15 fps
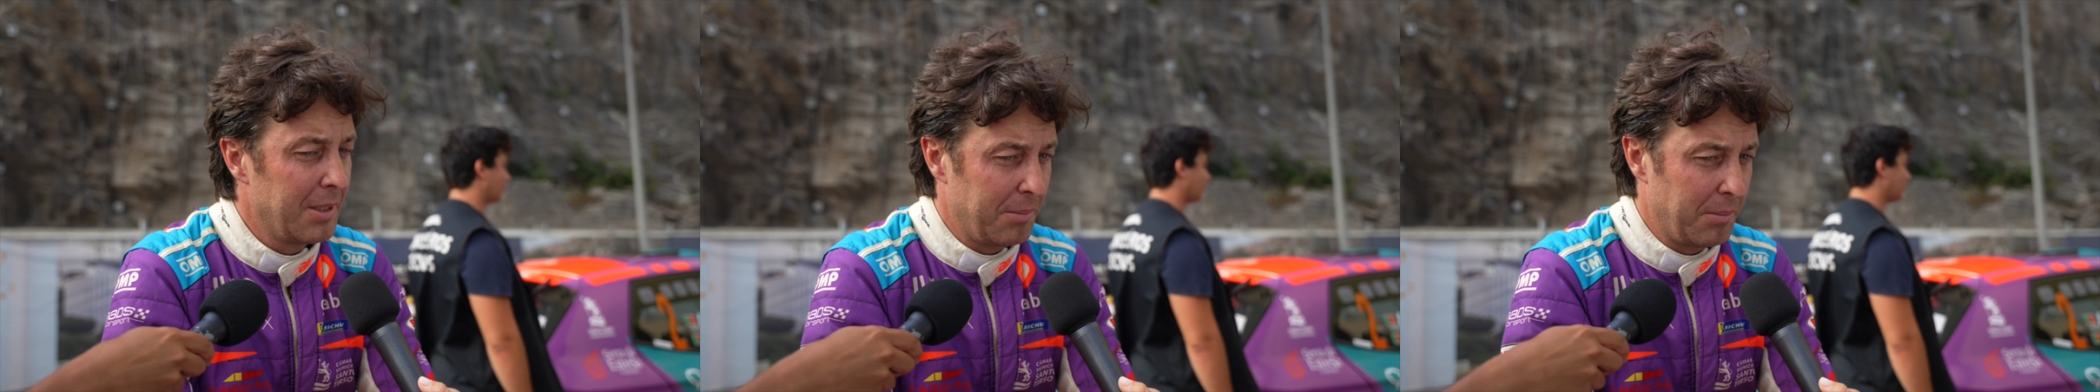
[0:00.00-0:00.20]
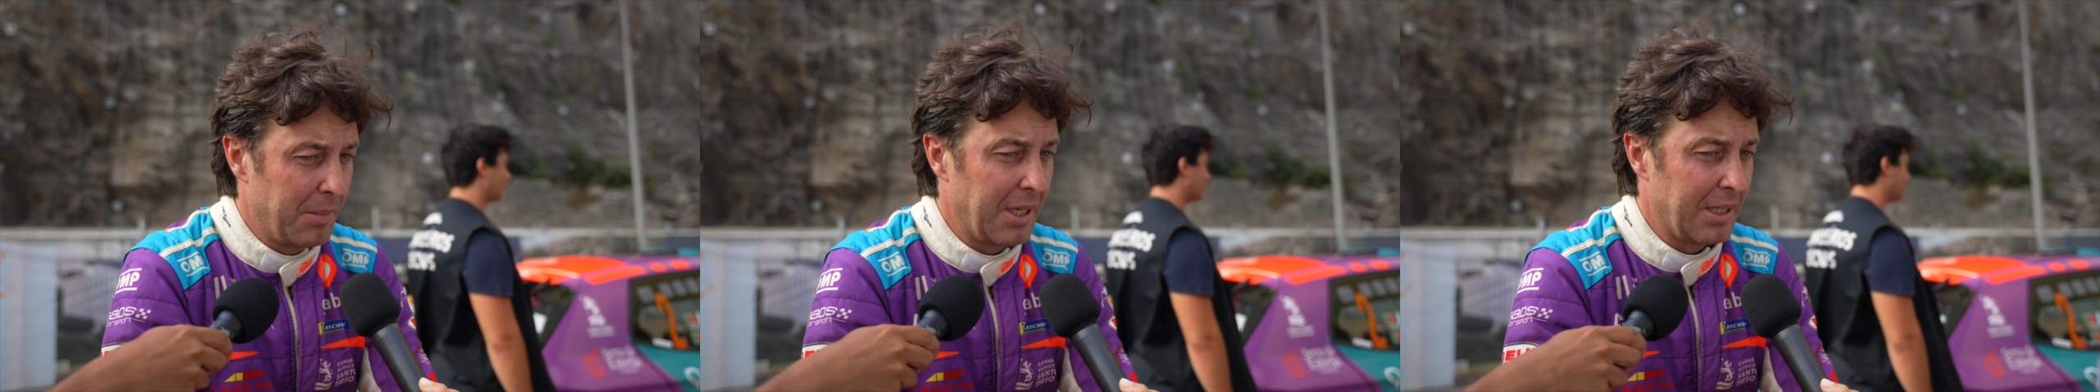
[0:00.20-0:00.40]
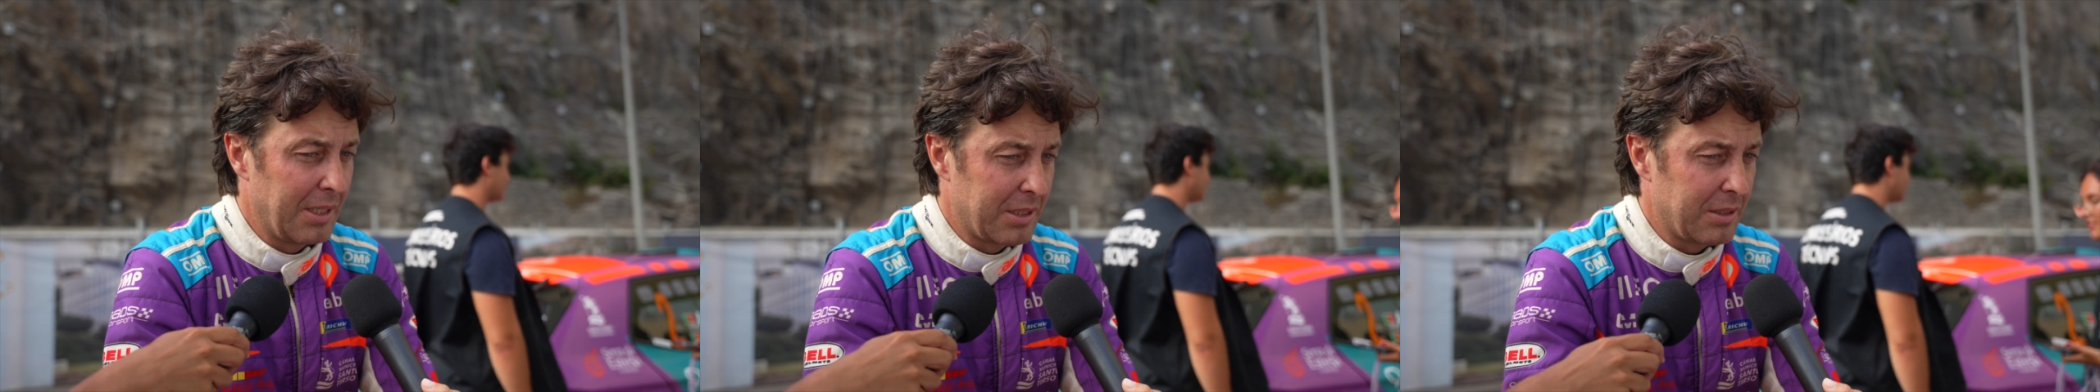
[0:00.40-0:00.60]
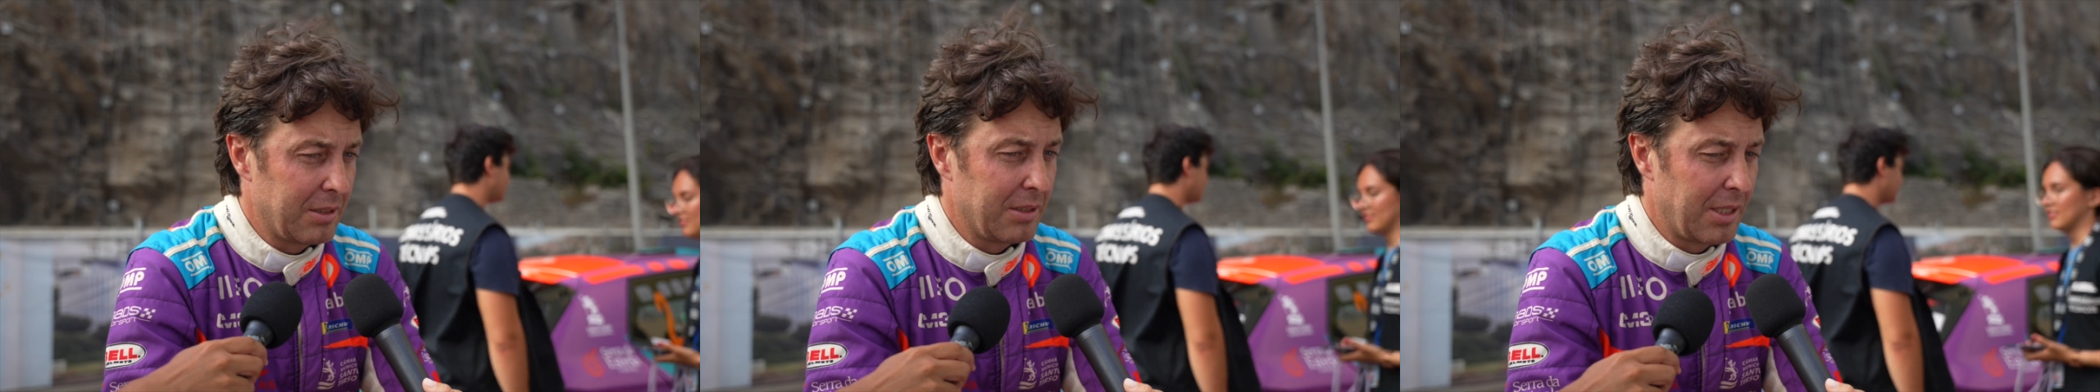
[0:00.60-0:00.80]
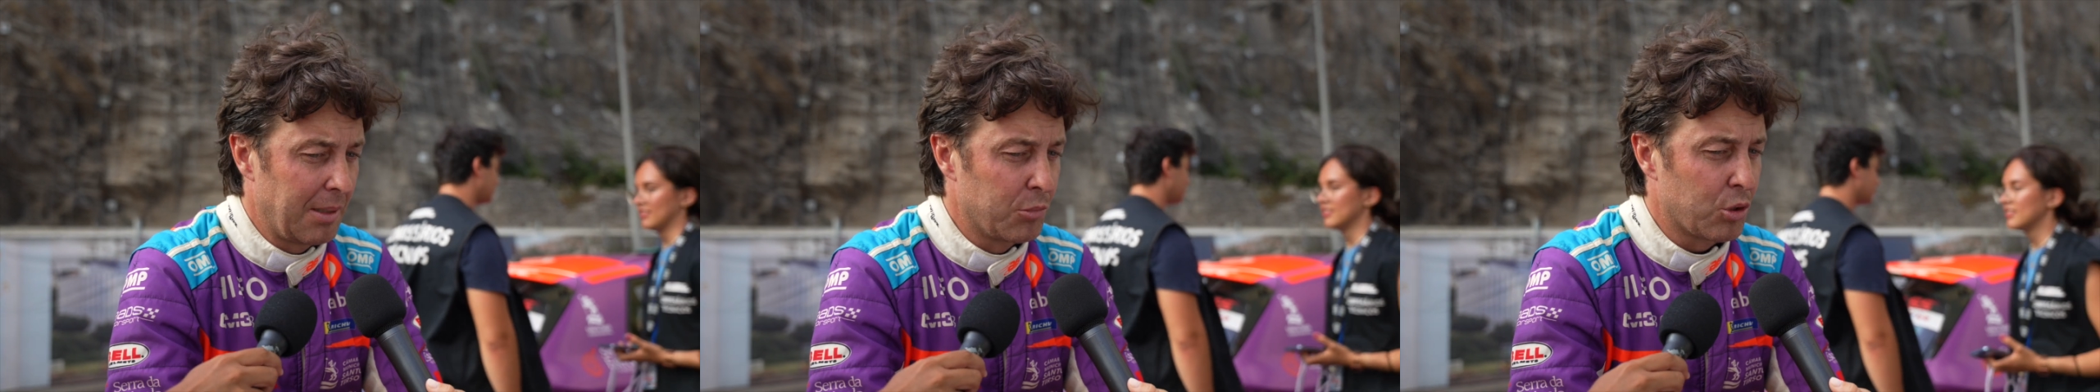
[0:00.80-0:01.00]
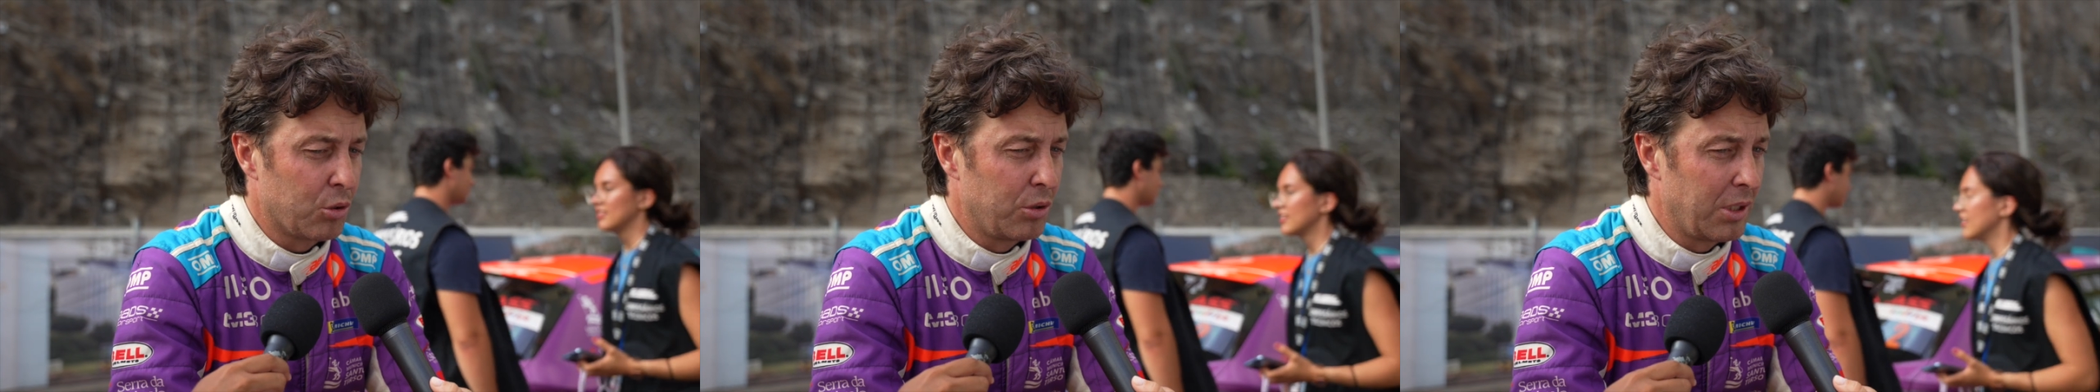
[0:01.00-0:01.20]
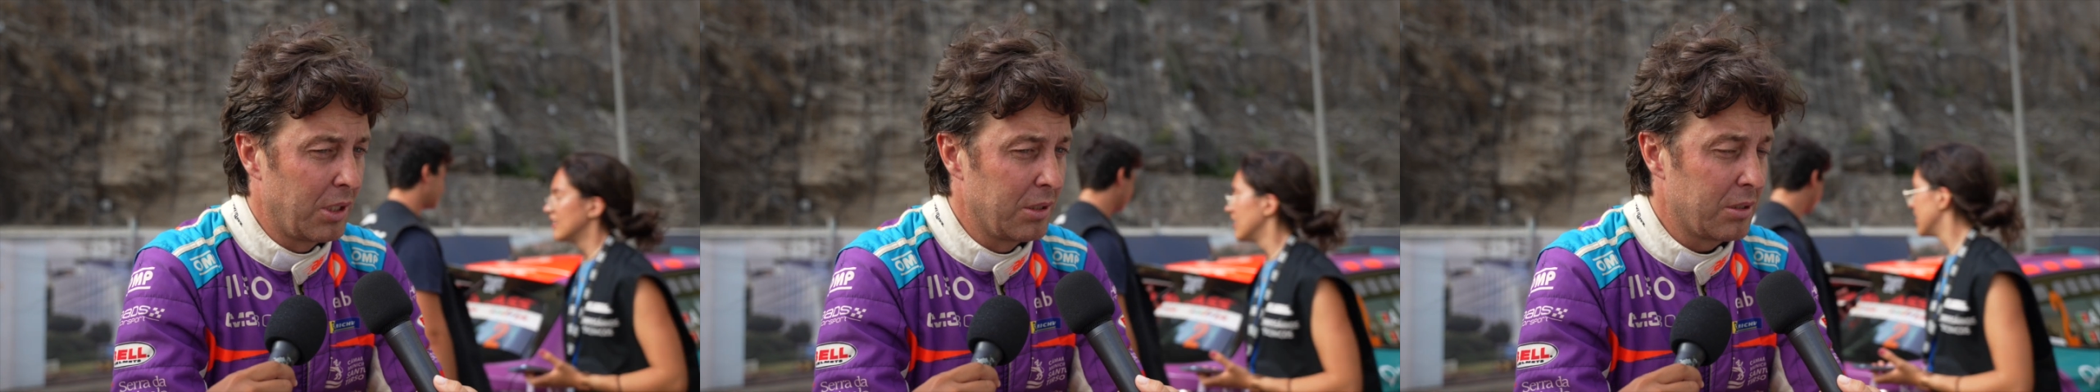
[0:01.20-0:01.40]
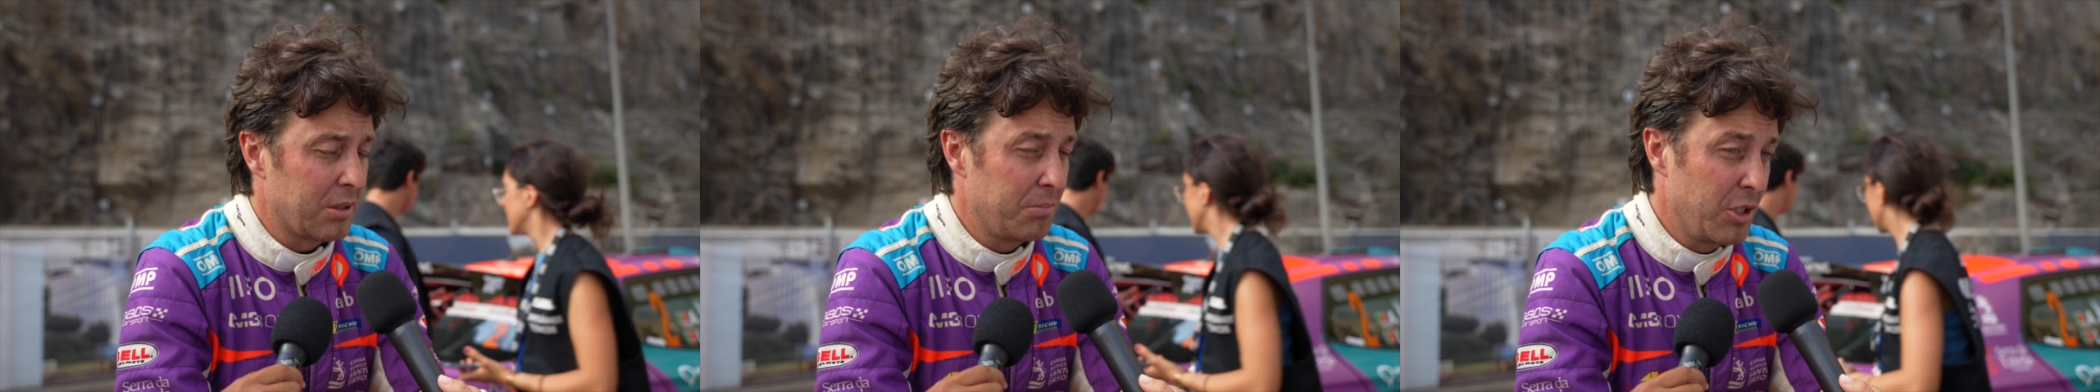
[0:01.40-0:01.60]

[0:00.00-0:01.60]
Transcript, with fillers: mas eh, estamos contentes,